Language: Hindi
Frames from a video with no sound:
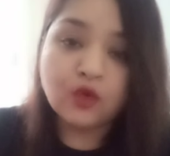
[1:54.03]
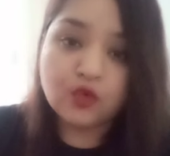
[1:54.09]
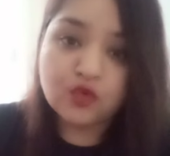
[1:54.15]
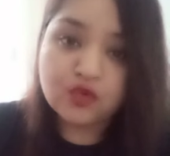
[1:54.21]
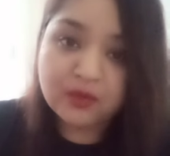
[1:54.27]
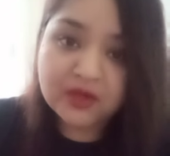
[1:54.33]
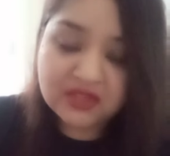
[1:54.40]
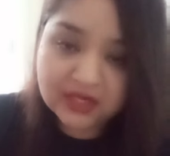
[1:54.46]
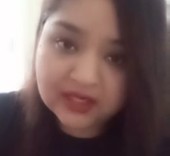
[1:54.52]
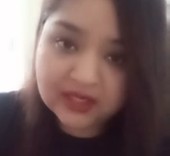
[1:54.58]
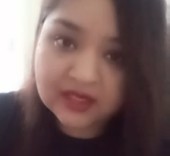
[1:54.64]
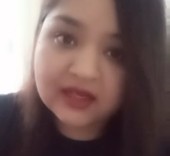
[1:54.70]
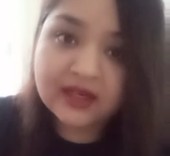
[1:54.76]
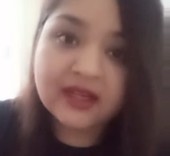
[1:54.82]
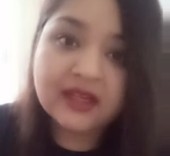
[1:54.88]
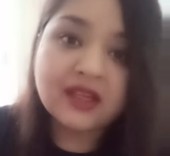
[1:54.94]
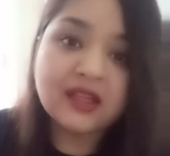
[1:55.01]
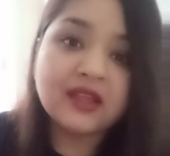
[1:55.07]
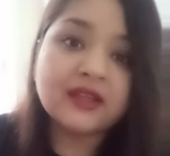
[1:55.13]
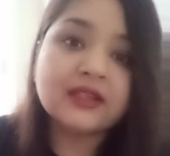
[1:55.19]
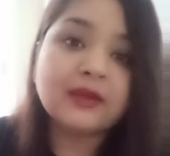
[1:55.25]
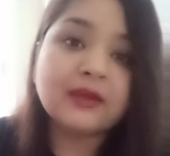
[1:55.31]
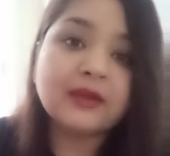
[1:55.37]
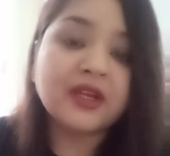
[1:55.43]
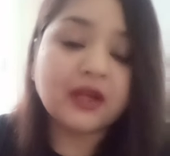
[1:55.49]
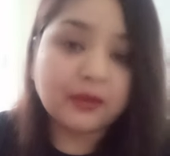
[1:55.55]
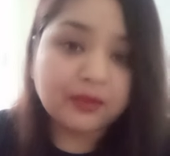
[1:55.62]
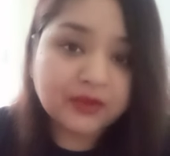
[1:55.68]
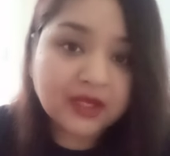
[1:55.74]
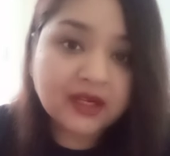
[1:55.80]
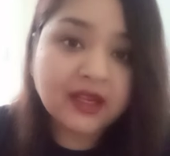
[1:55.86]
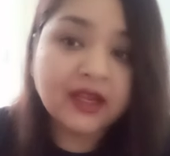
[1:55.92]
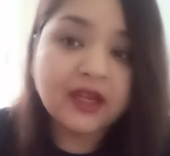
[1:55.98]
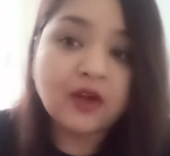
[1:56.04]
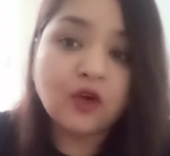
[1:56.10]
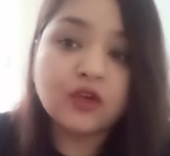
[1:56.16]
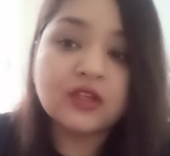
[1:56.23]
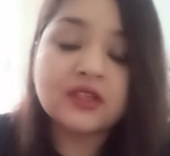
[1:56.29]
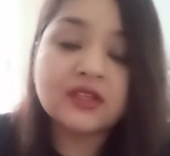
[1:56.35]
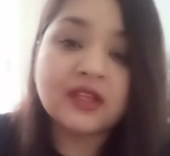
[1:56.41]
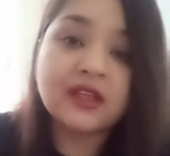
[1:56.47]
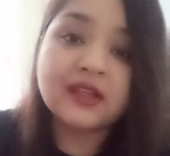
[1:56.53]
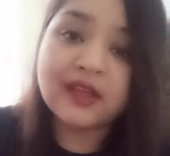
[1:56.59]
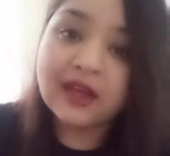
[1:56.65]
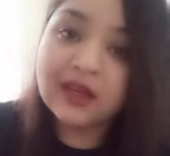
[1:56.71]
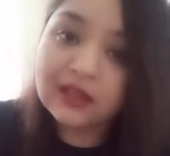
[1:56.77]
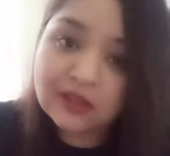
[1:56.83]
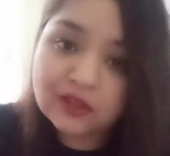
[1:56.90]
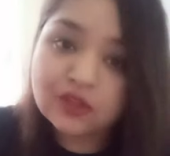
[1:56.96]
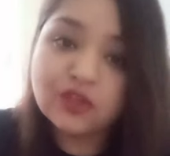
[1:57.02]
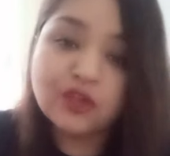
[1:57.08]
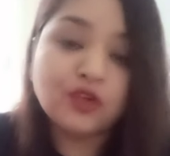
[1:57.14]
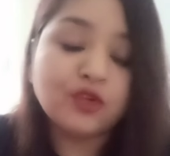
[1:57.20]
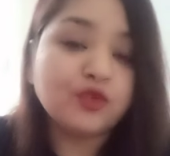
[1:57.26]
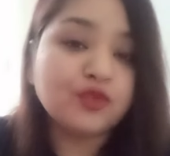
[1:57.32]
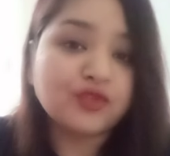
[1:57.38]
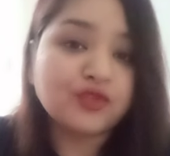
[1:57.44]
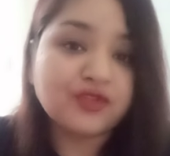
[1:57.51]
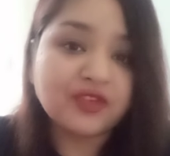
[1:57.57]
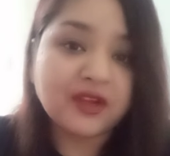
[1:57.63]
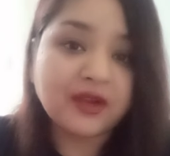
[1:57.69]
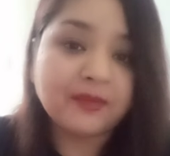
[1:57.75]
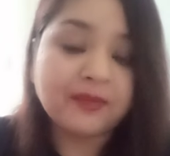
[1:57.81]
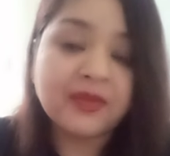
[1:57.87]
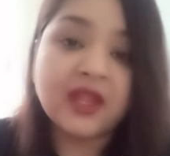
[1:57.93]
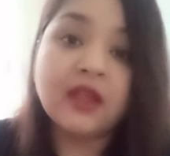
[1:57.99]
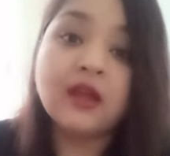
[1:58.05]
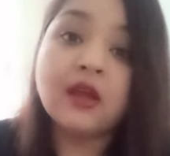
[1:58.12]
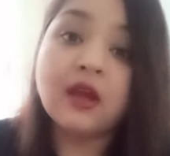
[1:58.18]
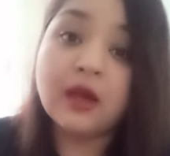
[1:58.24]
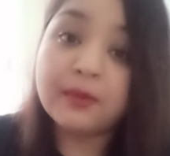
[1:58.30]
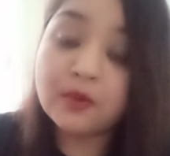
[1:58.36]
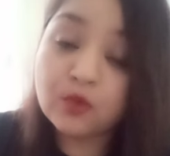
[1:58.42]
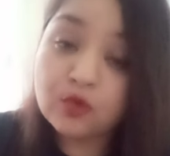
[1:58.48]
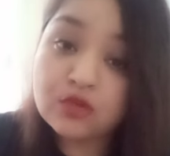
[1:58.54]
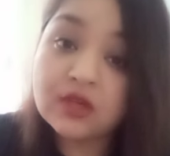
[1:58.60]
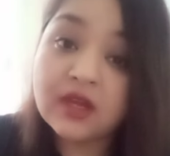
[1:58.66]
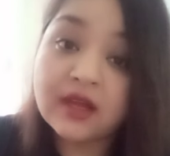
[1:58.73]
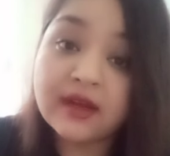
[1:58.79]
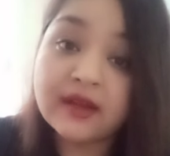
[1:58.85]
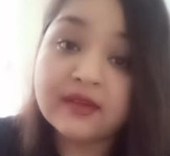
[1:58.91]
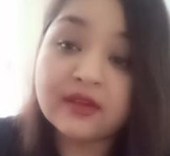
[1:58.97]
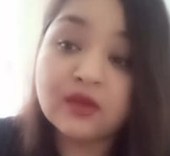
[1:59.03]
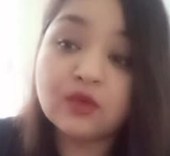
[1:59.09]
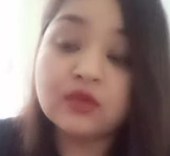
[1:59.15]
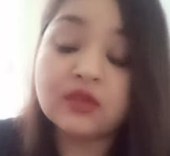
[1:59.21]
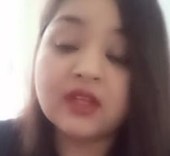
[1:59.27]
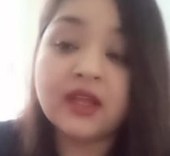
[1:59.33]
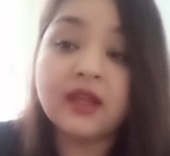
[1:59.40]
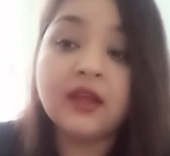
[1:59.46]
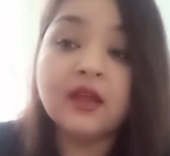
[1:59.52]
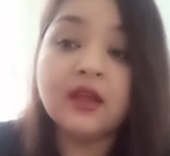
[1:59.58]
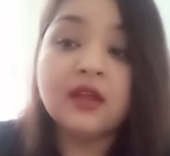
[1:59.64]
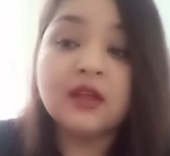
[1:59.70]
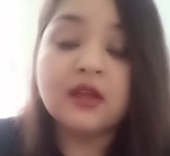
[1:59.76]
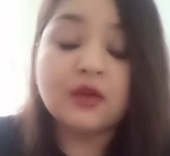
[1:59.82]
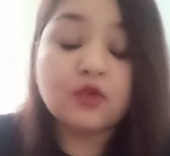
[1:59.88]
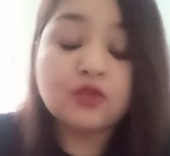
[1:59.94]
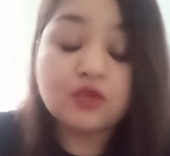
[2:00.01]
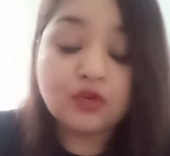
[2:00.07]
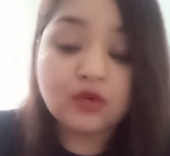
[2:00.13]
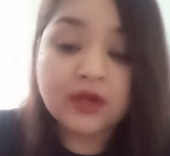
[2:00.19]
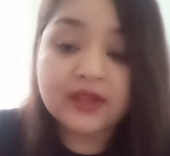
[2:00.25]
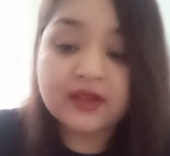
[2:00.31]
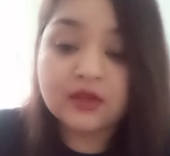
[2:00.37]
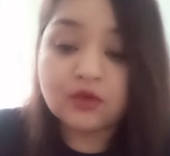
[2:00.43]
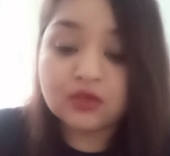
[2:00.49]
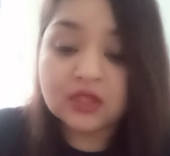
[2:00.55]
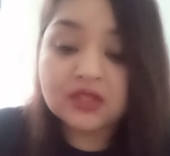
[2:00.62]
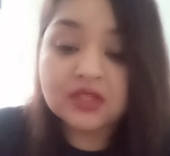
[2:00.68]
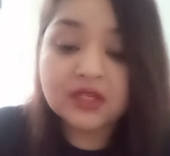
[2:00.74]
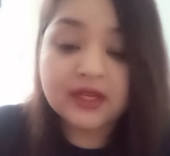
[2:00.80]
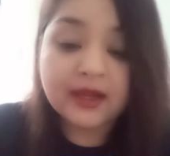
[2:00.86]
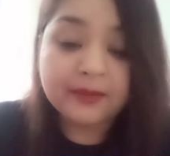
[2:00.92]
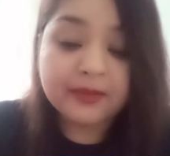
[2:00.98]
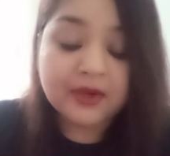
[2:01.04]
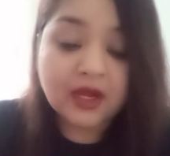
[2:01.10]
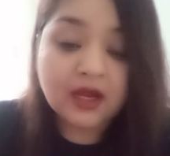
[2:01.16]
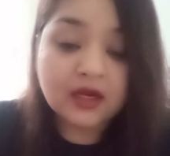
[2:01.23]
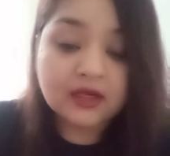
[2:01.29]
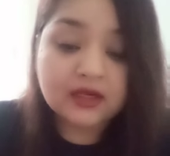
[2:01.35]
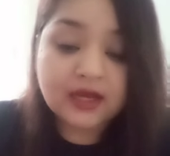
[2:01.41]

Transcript: उसमें चेक करें कि ये समय कब तक है और इसके क्या सोल्यूशंस हैं अब कुछ घर ऐसे होते हैं कुछ लोग ऐसे होते हैं जिन्हें अपना